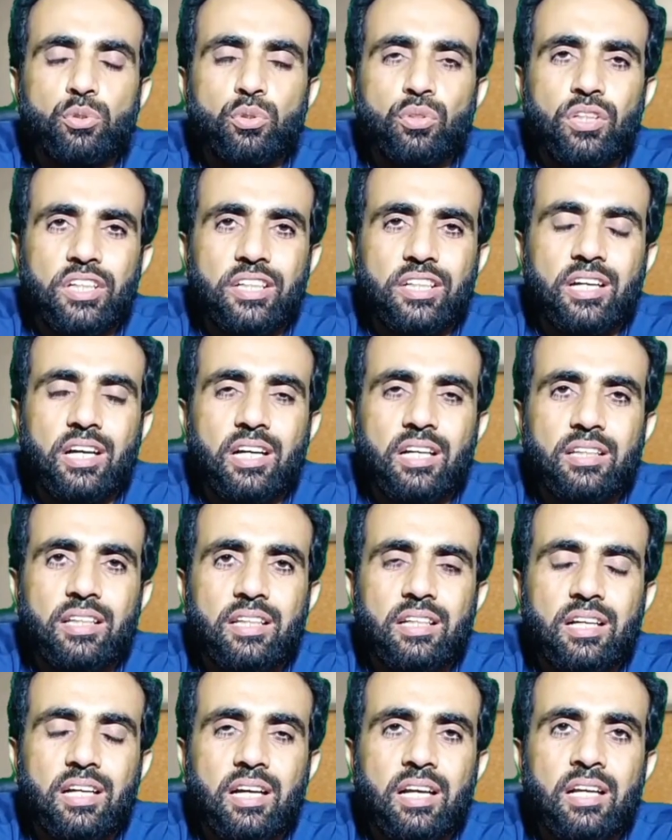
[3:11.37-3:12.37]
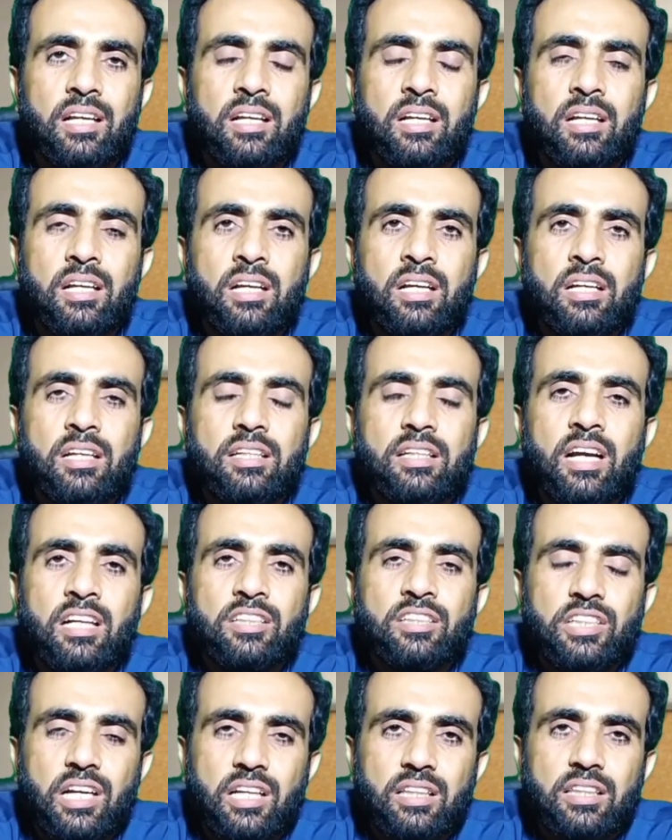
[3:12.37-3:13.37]
लिटा देना है या
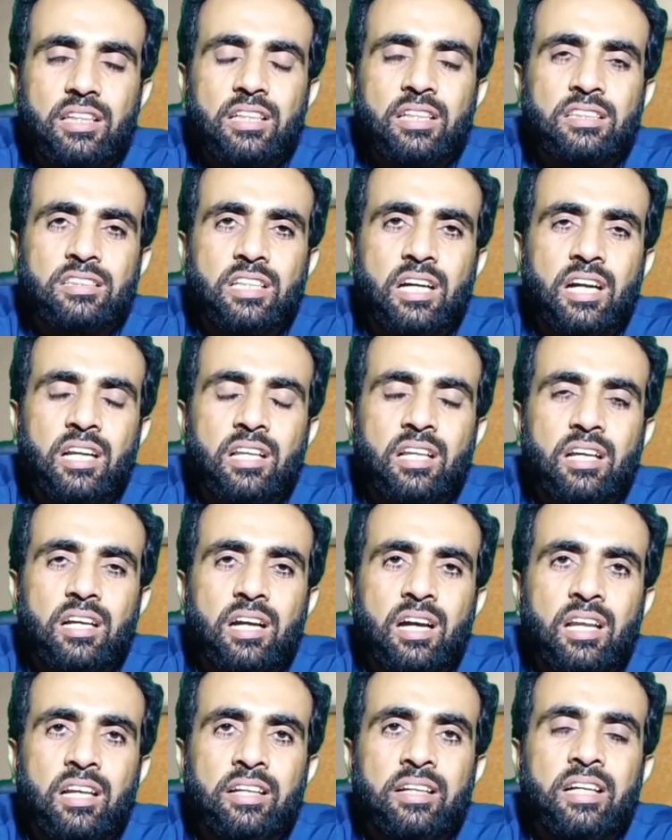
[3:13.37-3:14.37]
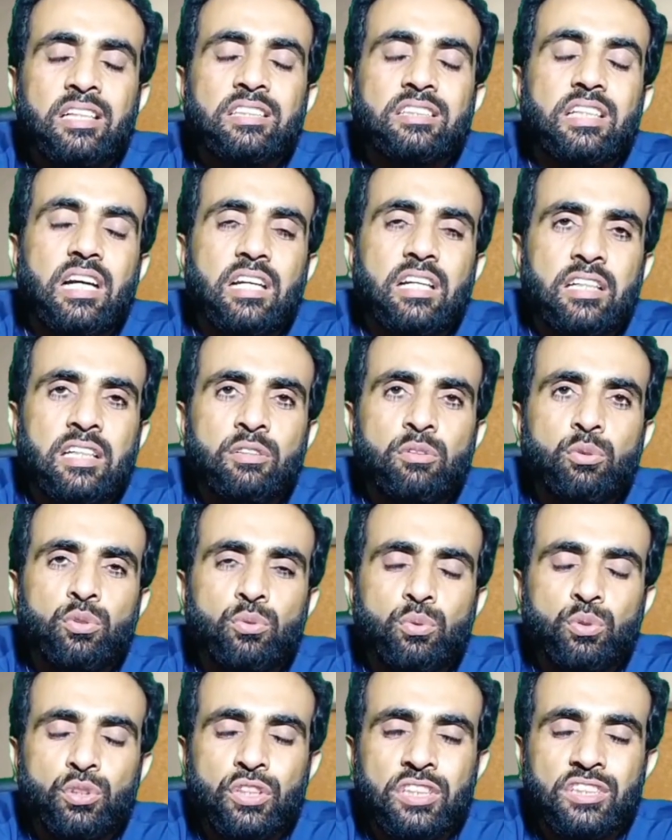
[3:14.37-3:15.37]
छाती के सार लगा लेना है सार की
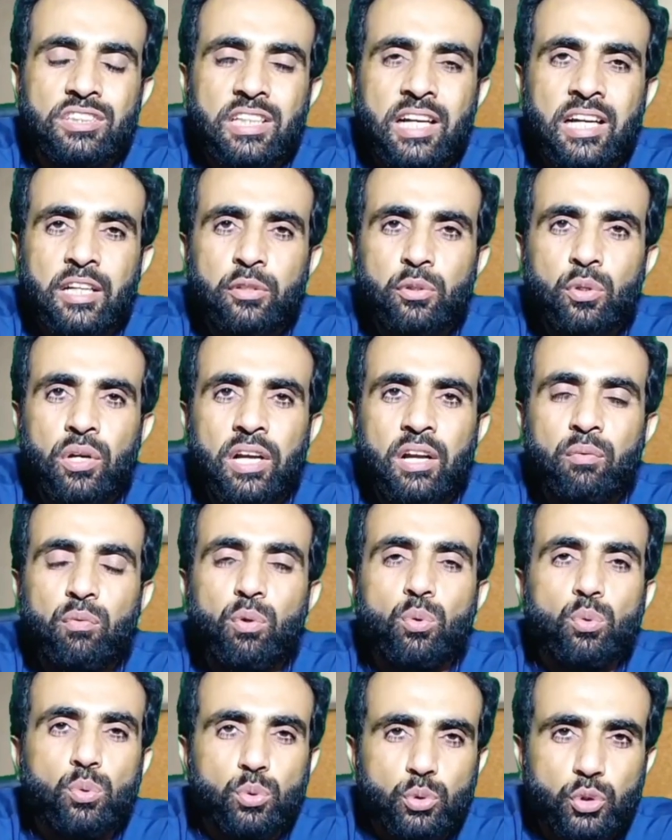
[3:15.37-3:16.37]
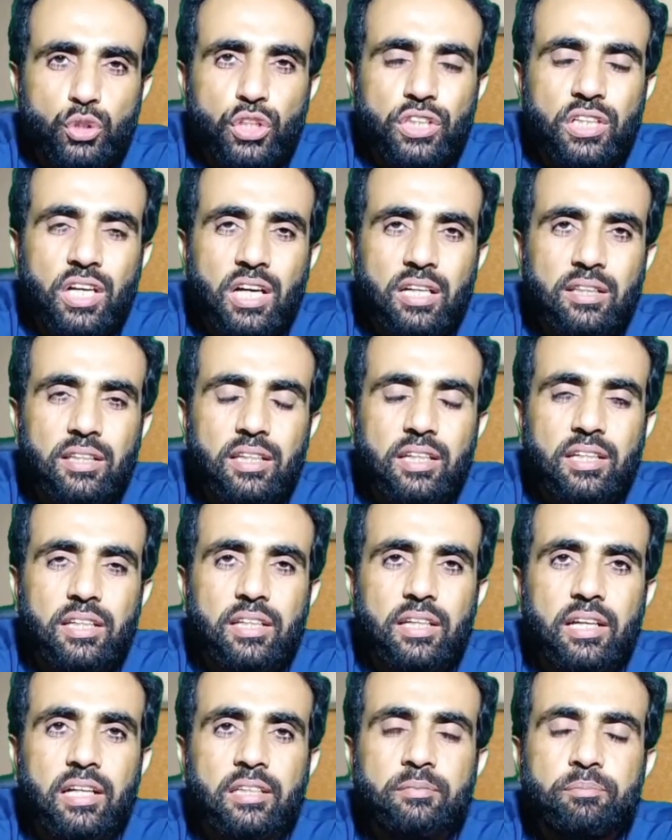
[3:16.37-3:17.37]
उसकी साइड जो है वो ऊंची कर देनी
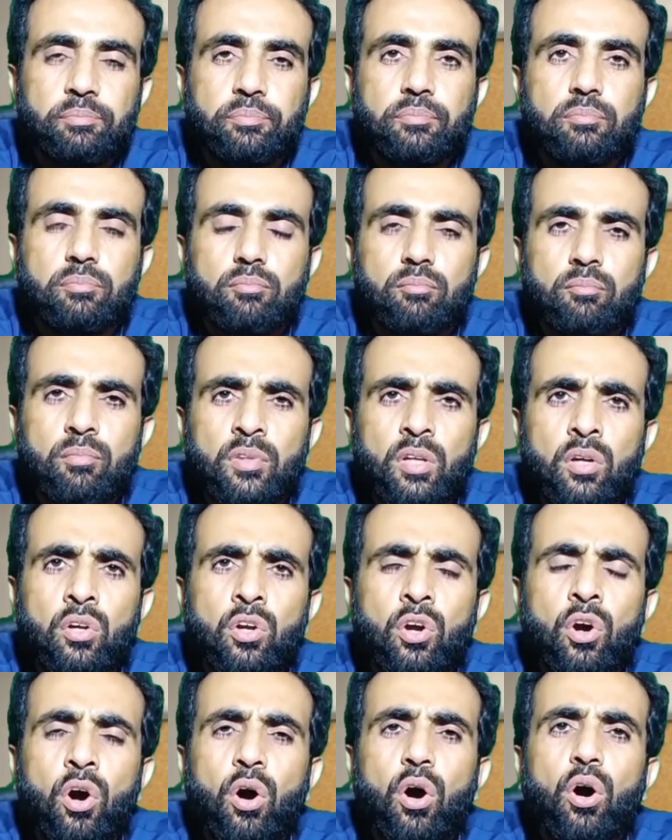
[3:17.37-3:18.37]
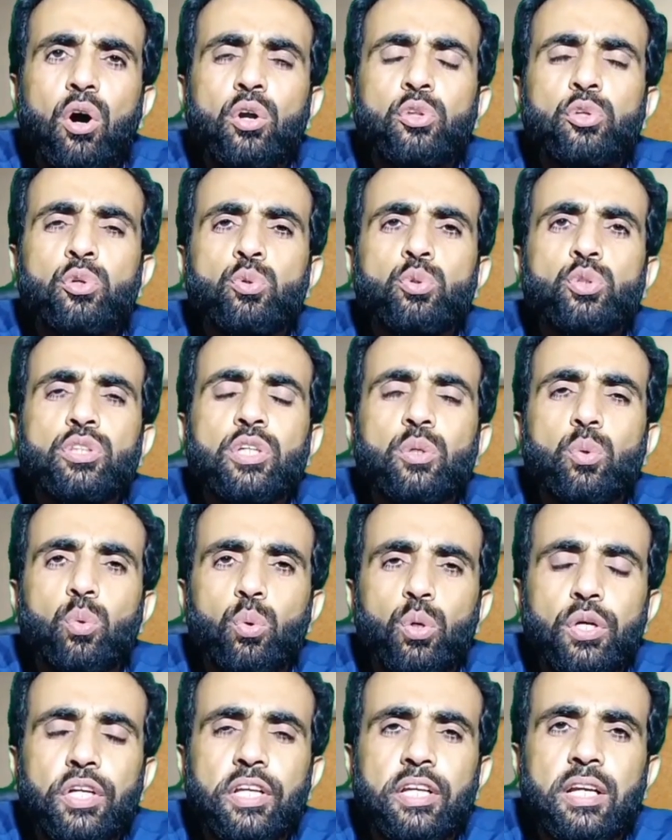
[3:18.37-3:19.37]
है और जो उसकी
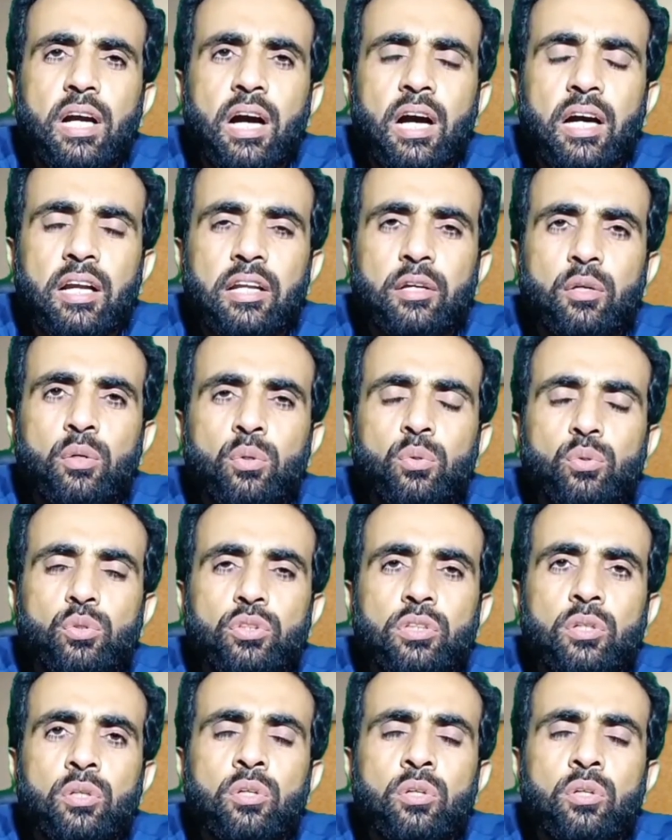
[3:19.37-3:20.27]
उल्टी आ रही हो उसको